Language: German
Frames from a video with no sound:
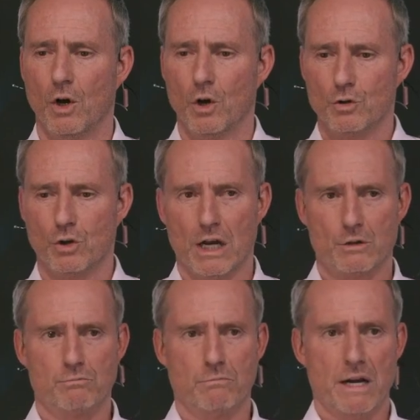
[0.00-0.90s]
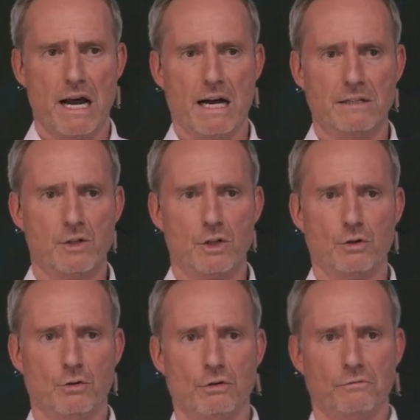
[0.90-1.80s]
So, da hat meine Hand
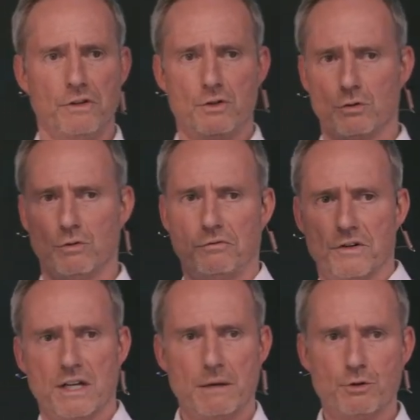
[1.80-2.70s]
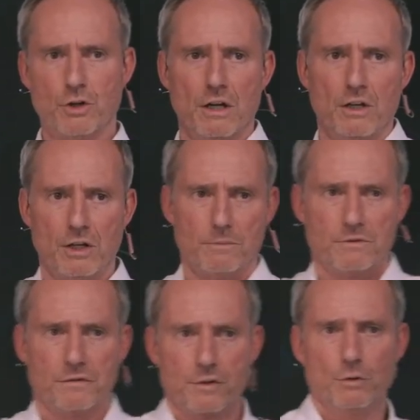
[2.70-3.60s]
sich irgendwie so verselbstständigt. Ich habe sie
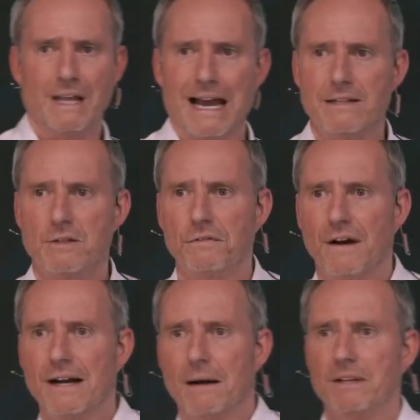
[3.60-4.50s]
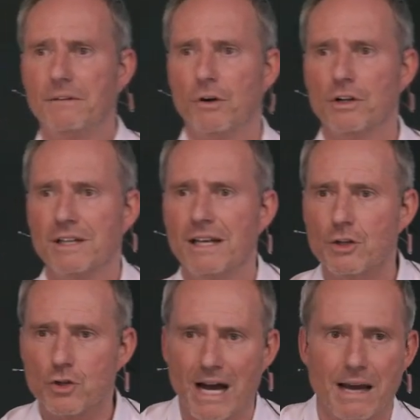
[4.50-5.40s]
versucht einzufangen, aber die wollte
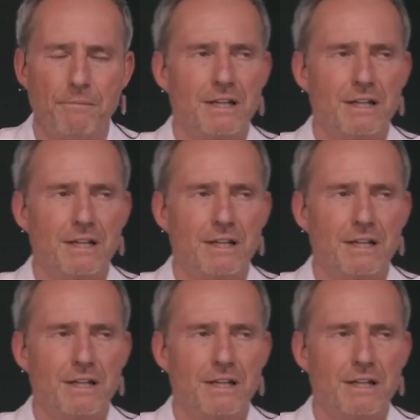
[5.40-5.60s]
nicht schreiben.